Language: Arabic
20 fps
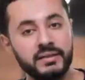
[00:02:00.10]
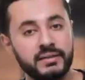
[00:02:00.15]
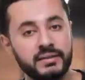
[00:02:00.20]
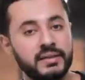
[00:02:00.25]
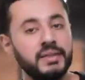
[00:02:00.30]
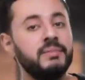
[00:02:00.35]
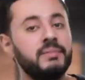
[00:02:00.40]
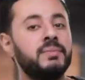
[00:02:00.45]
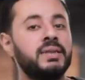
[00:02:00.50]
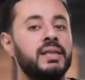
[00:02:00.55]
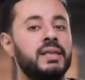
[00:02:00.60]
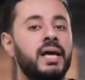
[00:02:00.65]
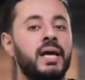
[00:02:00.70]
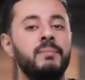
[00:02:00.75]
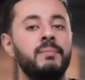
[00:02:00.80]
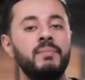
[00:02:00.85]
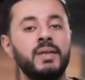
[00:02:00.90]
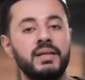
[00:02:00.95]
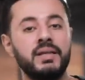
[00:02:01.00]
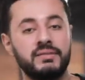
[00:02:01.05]
اتنين من
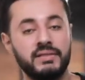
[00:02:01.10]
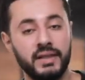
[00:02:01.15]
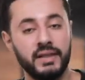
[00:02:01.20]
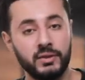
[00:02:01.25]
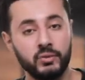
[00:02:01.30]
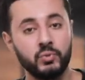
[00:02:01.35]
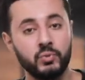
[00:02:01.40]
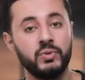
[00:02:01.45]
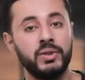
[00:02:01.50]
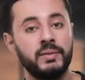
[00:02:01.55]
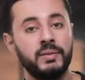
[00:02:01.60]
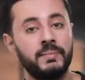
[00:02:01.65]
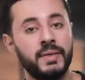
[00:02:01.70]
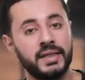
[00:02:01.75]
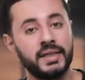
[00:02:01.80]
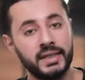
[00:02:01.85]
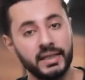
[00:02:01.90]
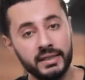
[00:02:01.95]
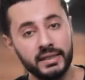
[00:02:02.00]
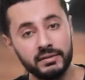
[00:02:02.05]
اهم اسلحته
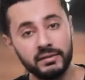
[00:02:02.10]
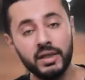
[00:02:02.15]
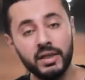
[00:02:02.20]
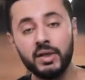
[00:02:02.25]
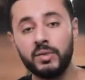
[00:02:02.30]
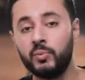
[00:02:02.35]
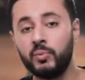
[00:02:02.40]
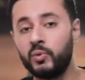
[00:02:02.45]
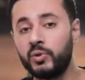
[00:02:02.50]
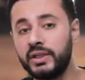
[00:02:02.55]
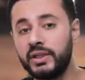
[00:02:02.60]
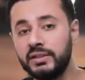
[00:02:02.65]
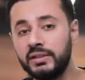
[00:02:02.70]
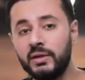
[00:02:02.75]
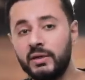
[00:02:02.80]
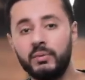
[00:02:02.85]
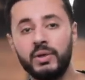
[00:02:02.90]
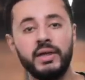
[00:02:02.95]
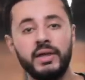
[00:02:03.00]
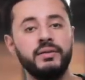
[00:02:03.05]
الباكين
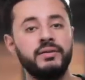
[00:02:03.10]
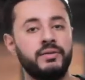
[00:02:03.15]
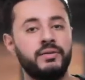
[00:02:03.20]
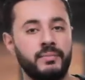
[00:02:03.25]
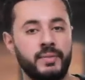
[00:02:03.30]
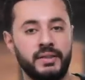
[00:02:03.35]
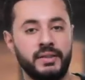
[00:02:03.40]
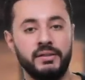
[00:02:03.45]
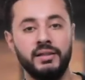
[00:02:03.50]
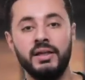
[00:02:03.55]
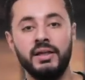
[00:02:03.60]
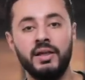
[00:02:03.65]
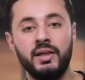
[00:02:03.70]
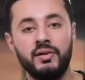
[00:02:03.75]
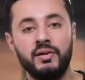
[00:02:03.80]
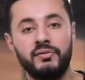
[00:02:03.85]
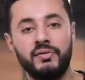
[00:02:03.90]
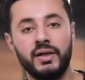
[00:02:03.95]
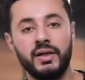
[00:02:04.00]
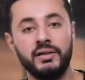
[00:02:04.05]
مورينا ولانجرمان
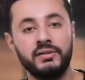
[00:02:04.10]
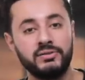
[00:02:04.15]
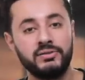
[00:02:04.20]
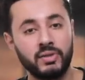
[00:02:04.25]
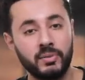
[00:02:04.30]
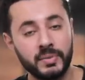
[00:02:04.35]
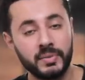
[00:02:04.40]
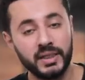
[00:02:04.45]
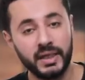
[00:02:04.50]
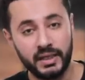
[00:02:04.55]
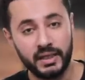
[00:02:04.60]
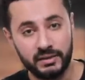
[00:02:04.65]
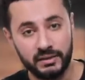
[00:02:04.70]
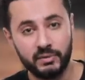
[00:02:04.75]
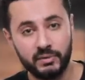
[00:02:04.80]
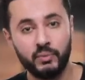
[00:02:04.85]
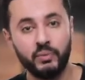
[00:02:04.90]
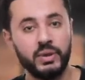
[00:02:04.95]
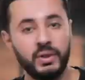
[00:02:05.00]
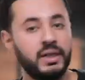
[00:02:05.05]
فالطبيعي
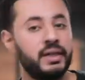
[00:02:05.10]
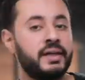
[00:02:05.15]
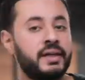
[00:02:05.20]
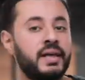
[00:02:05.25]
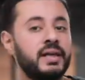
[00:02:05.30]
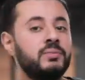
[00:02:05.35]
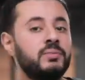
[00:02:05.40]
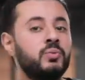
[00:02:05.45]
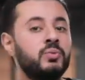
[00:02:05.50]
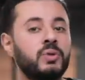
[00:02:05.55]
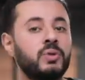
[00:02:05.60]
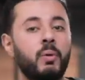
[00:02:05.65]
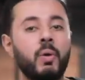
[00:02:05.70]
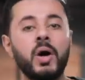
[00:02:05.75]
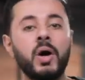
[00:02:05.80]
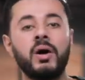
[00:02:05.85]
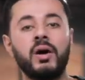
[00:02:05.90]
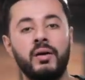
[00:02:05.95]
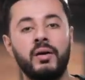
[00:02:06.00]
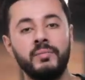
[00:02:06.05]
واللي كان
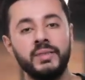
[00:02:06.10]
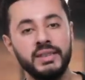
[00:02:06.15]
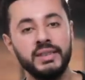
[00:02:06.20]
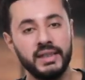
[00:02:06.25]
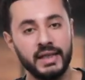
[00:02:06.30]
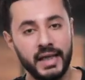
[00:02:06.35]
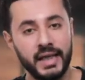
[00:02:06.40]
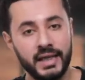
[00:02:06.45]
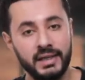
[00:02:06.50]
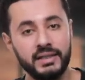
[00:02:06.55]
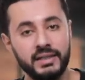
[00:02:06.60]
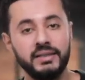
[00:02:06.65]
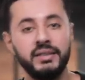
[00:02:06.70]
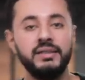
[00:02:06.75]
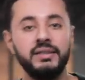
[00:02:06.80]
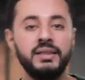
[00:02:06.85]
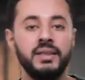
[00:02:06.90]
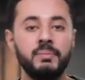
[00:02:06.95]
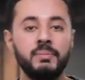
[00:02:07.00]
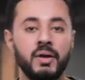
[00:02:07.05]
متوقع من الاهلي
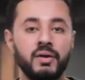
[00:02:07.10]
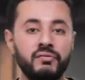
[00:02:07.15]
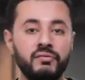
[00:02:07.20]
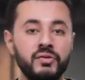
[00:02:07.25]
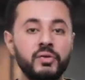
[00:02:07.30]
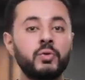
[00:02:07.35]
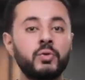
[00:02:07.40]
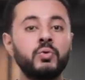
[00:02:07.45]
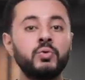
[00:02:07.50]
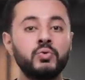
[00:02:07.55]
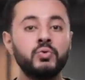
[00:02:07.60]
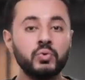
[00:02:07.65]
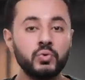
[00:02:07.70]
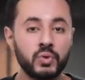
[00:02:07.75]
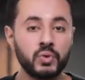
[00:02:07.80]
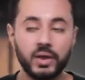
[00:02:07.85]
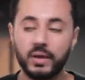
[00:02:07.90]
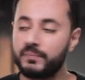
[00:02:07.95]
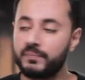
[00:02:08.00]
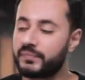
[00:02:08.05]
ان يبقى فيه
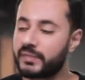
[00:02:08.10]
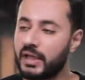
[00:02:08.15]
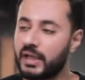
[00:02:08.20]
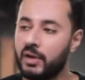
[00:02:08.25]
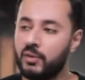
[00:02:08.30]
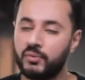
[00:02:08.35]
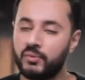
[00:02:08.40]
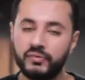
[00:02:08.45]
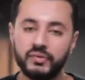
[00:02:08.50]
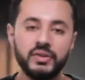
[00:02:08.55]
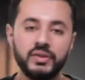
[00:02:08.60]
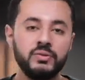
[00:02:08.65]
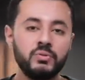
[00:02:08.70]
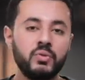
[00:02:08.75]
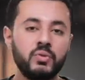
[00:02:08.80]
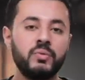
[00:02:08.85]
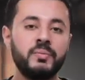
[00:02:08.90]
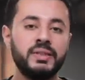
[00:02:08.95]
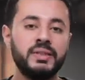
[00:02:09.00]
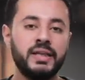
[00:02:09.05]
خطوره او في
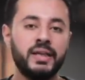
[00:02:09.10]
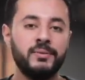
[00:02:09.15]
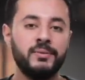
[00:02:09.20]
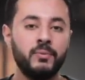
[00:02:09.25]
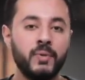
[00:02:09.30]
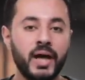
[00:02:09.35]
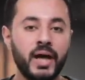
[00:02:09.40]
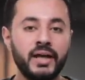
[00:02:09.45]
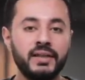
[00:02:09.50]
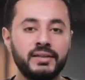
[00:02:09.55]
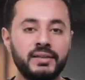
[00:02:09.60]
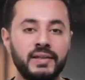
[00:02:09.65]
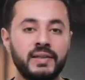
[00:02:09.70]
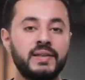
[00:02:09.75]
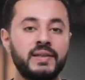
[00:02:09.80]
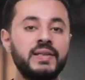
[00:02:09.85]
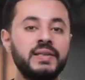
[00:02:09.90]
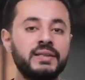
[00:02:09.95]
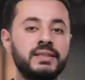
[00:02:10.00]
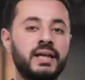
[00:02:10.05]
نوع من انواع
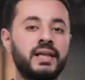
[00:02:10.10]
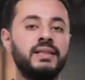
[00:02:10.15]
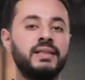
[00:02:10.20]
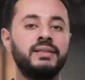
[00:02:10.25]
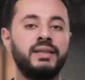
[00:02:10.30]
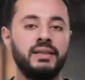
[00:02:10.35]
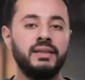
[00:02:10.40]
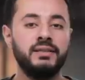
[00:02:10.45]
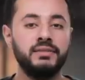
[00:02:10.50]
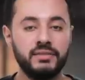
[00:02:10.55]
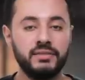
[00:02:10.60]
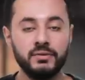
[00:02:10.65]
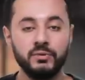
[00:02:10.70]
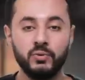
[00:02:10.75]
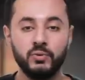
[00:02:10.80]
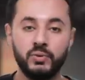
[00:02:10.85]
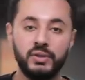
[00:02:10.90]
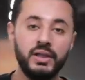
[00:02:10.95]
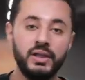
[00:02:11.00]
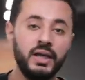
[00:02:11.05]
التركيز على الناحيتين
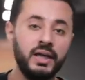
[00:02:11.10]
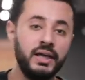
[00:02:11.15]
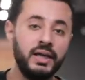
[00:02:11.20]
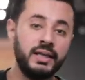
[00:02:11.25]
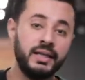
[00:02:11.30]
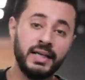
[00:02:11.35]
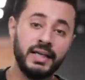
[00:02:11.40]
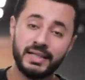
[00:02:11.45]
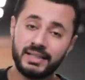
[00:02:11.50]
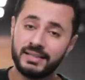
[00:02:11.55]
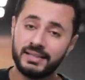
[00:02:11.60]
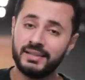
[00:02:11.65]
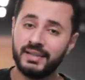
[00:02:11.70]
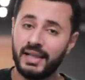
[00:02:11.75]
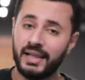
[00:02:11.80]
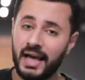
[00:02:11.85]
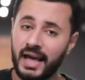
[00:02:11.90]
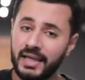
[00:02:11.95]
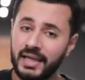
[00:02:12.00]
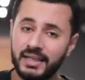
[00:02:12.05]
دول لكن
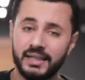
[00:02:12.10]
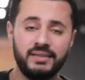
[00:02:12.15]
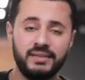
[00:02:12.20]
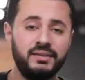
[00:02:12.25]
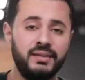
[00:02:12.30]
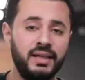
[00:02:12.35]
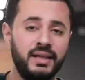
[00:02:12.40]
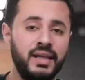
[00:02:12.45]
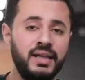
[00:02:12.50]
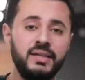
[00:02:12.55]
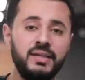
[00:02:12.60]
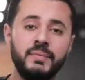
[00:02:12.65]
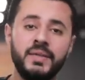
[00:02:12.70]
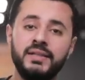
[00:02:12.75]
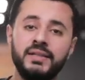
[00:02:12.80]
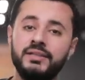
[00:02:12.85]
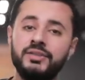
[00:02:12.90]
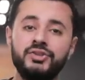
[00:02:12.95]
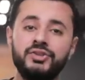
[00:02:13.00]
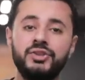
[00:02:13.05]
الحقيقه ان الاهلي ما
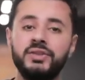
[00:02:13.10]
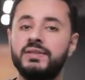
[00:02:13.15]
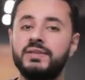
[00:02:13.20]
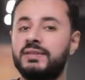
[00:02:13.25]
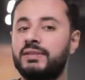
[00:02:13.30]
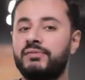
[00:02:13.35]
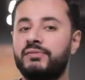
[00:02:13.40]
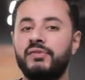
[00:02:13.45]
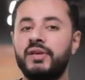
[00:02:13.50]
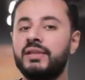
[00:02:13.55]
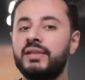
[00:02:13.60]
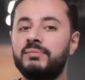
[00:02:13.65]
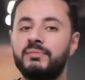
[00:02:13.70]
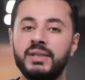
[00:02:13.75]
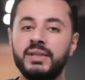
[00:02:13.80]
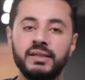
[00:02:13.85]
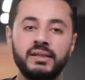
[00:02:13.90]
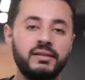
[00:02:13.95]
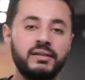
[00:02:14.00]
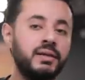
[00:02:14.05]
قدرش يستفاد
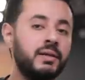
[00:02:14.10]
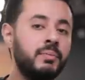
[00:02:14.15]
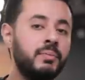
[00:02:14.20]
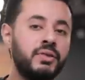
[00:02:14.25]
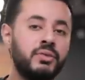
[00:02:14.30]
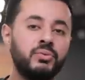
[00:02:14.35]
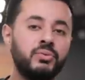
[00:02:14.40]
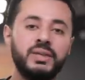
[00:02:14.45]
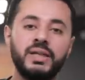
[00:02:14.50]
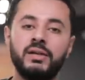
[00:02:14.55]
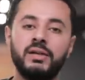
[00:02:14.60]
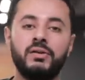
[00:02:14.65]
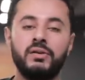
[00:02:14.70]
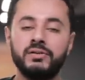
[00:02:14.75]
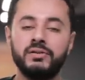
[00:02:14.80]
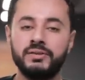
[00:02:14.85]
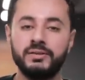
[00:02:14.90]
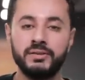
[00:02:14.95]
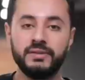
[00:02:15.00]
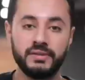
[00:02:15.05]
من غياب الثنائي
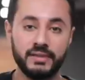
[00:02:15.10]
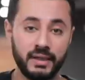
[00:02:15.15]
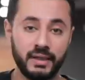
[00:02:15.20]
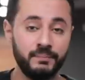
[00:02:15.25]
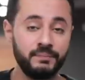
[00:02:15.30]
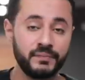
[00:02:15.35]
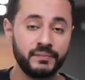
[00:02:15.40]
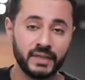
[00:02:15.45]
الخطير ده